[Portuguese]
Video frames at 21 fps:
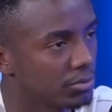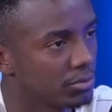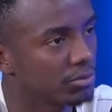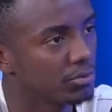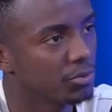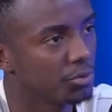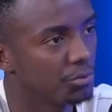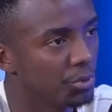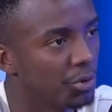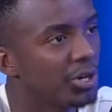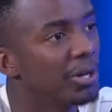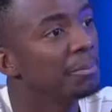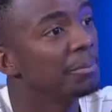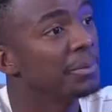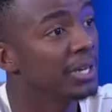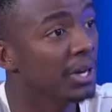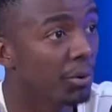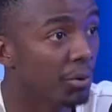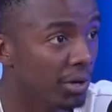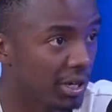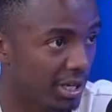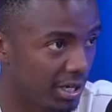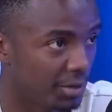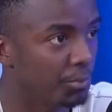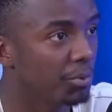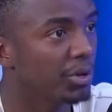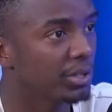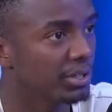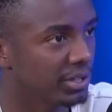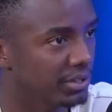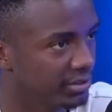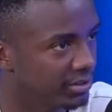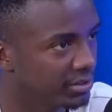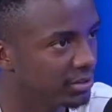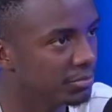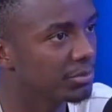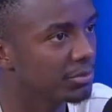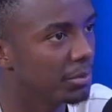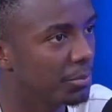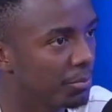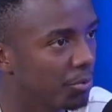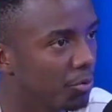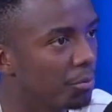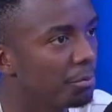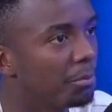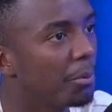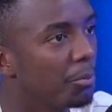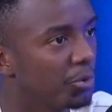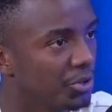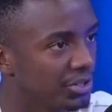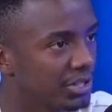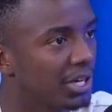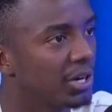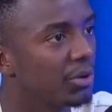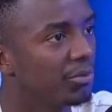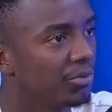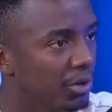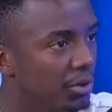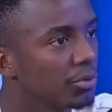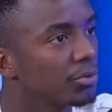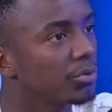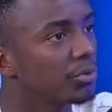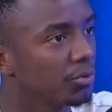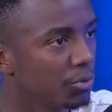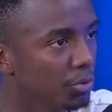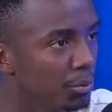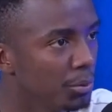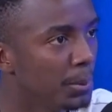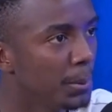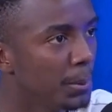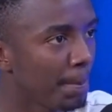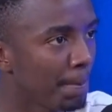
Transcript: Subiu campeão, que era importantíssimo também para mostrar o valor do clube.